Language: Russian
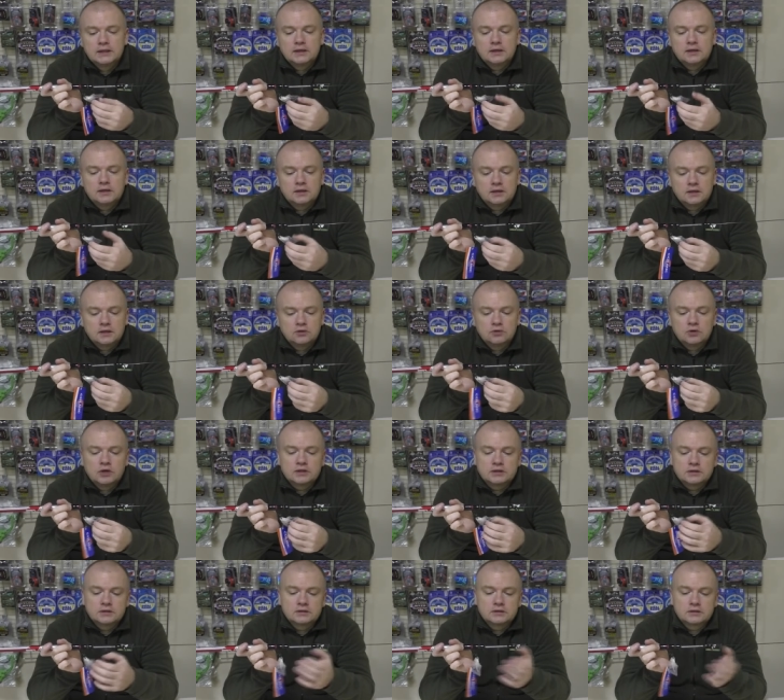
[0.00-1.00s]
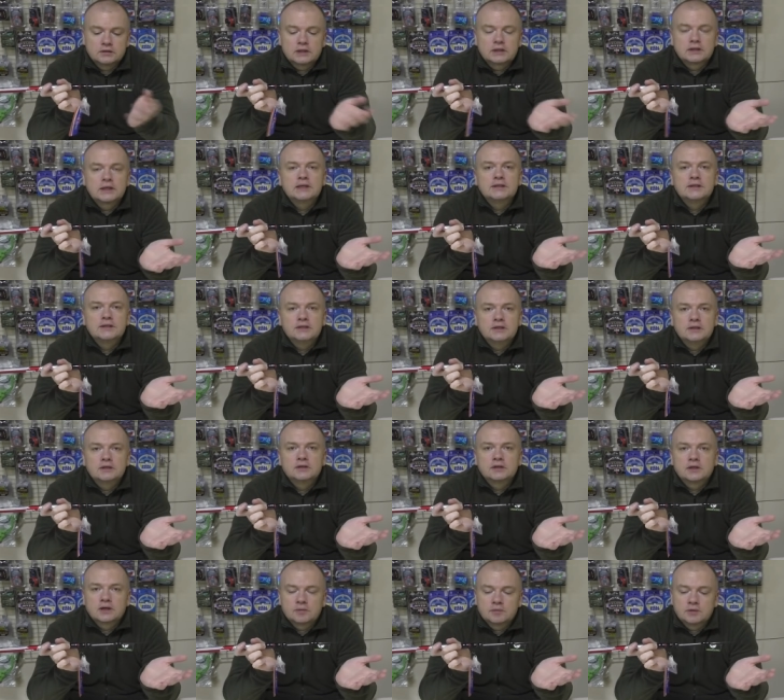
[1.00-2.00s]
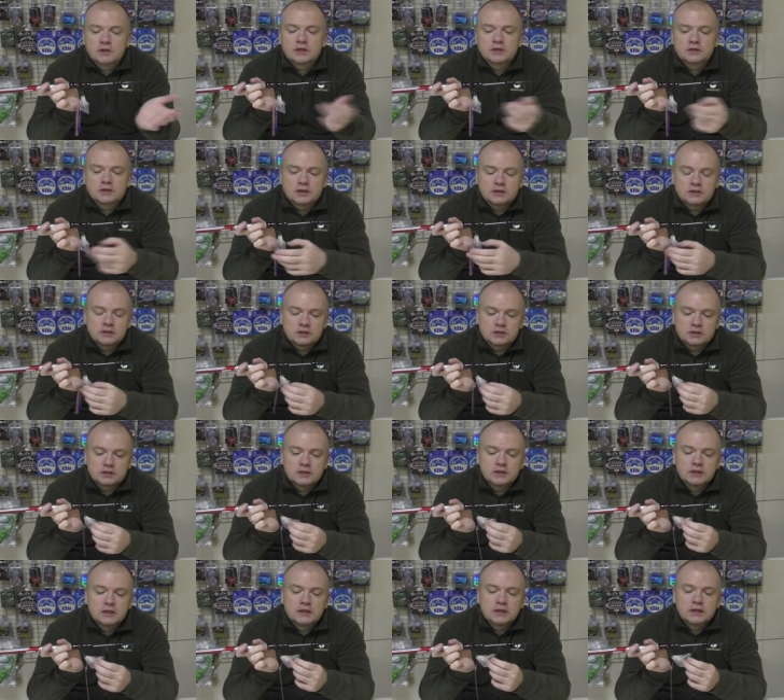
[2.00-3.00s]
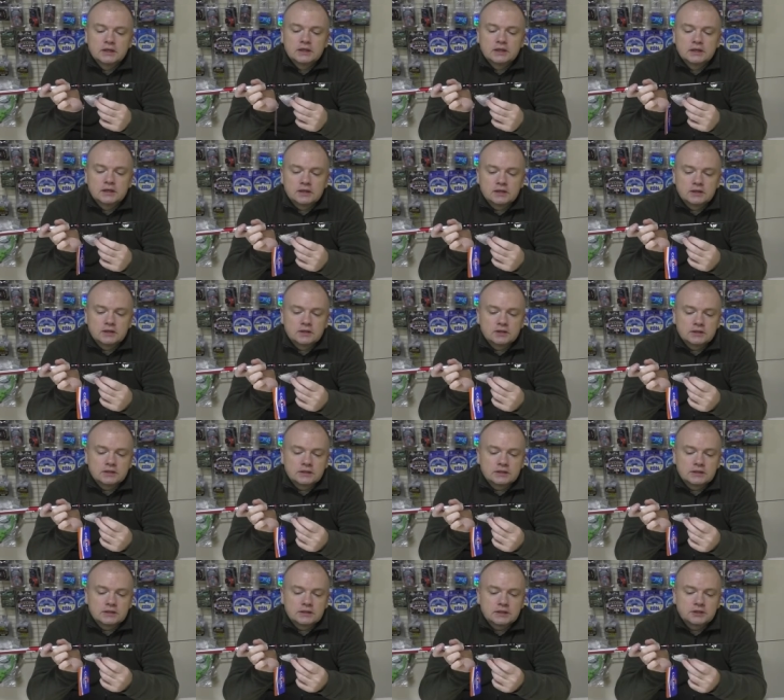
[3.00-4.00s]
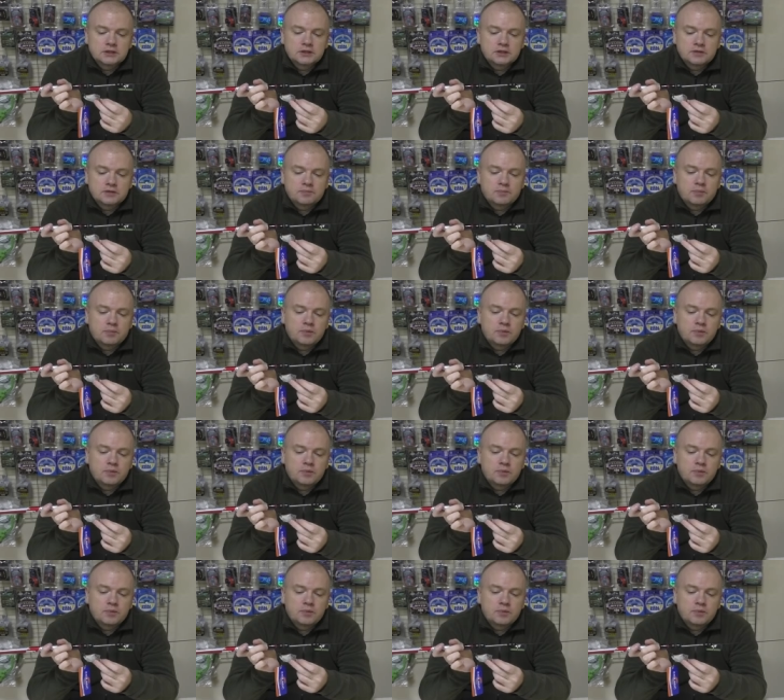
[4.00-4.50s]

э, ну, относительно там, да, конечно, э, значит,